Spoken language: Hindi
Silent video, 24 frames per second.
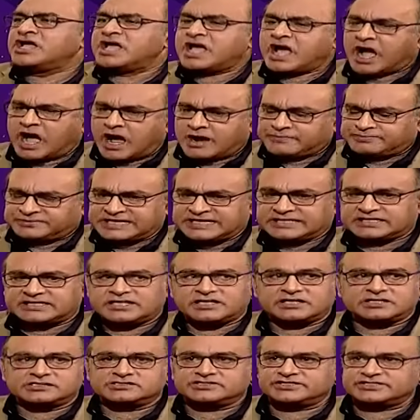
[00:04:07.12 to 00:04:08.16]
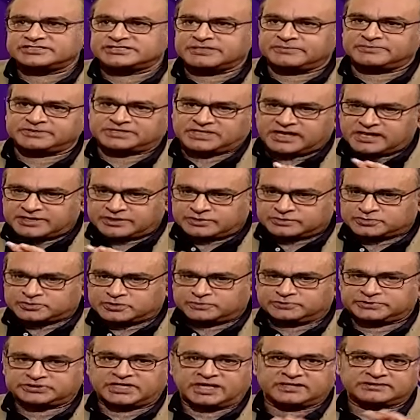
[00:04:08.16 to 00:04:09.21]
बता आप टेक्निकल चीजें बता के
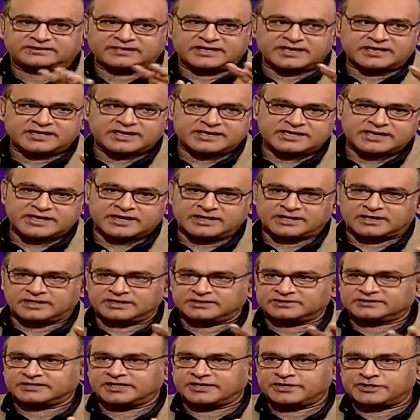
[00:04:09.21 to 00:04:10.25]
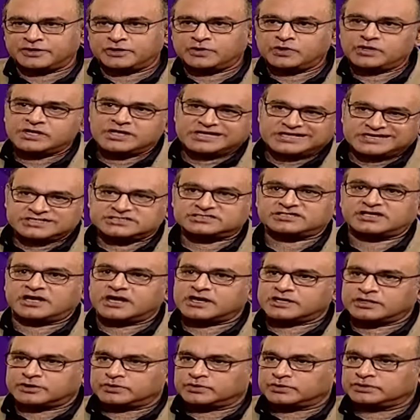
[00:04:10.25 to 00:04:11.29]
उसको बताते हैं कि ये गलत कर रहे हो इस तरह
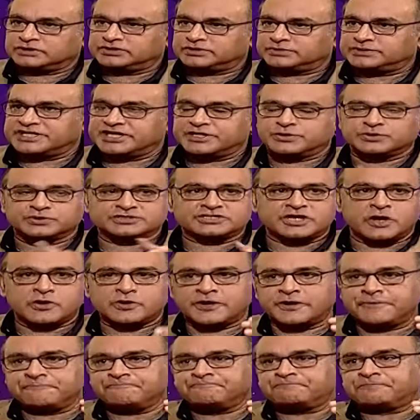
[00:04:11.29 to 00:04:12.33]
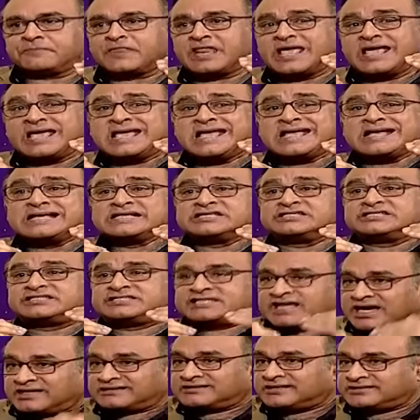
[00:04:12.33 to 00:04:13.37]
करोगे तो ठीक हो जाओगे
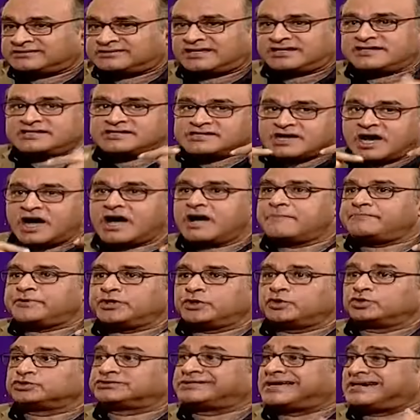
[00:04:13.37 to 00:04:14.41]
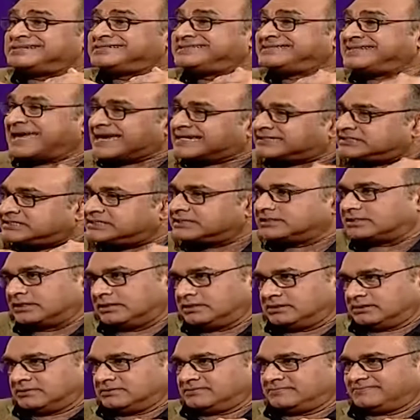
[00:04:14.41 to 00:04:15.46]
ज्यादातर यहां पे होता है
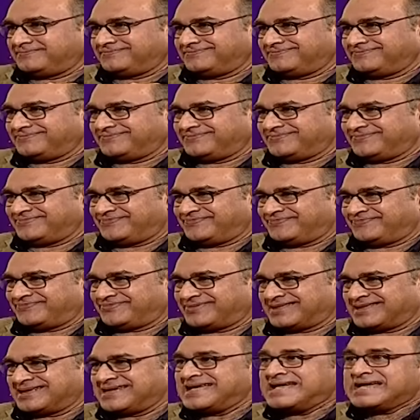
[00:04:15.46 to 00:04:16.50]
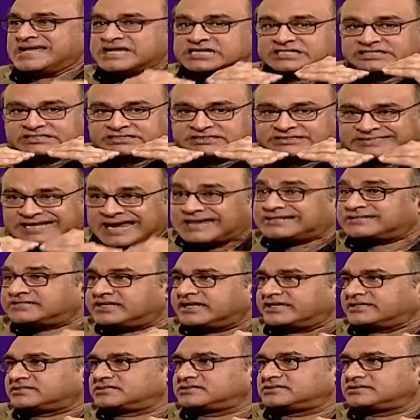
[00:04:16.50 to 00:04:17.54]
टैक्टिकल हम्म,
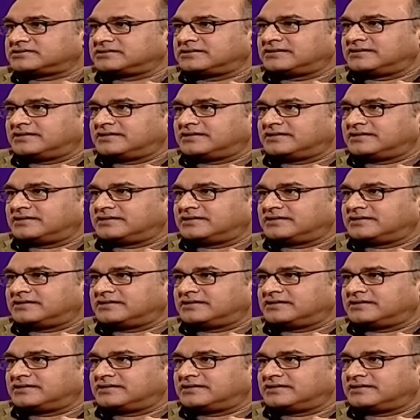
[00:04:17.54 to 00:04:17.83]
टैक्टिक्स